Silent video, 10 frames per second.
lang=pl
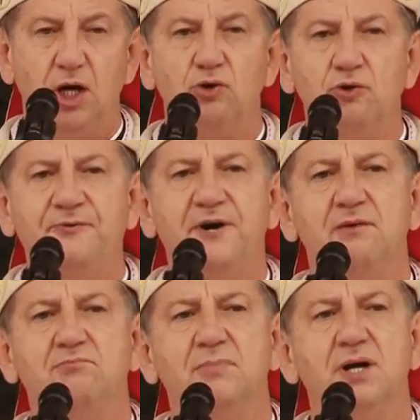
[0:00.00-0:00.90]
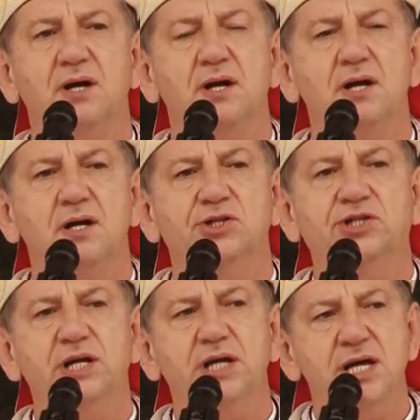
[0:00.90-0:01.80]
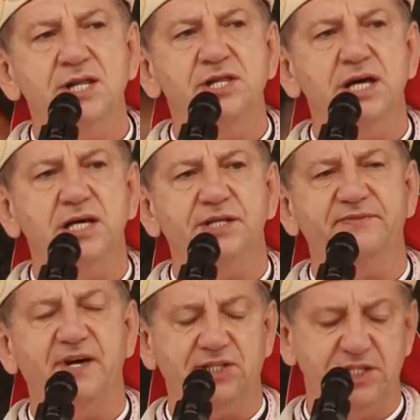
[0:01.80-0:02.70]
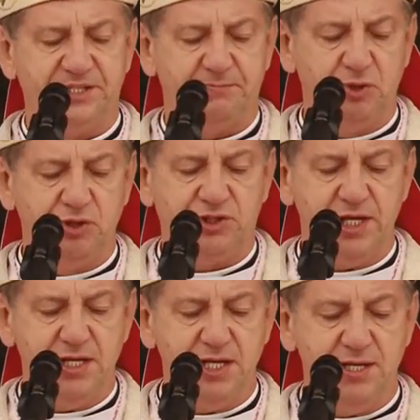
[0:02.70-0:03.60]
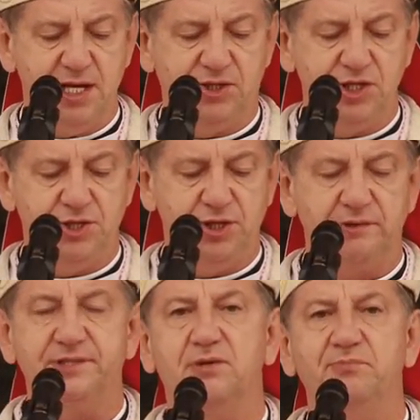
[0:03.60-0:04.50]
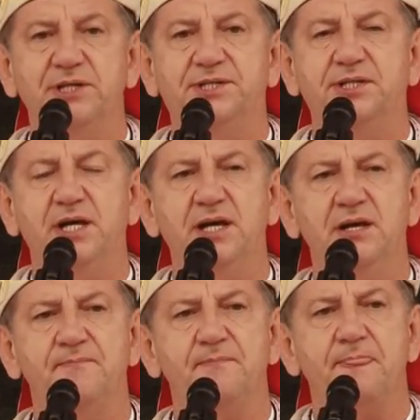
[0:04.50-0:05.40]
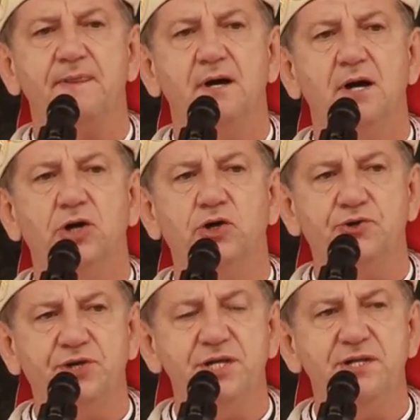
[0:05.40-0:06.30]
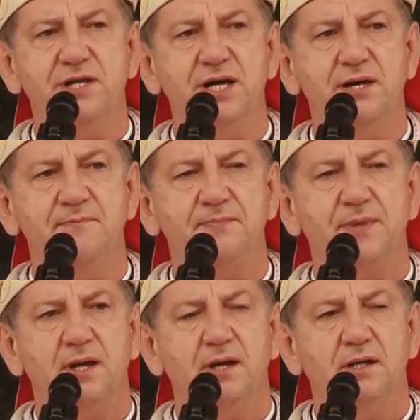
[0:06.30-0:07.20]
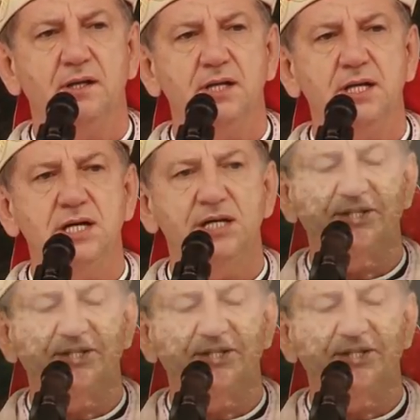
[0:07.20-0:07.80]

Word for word: Ufam, że inne jest wasze spojrzenie na życie osobiste, rodzinne i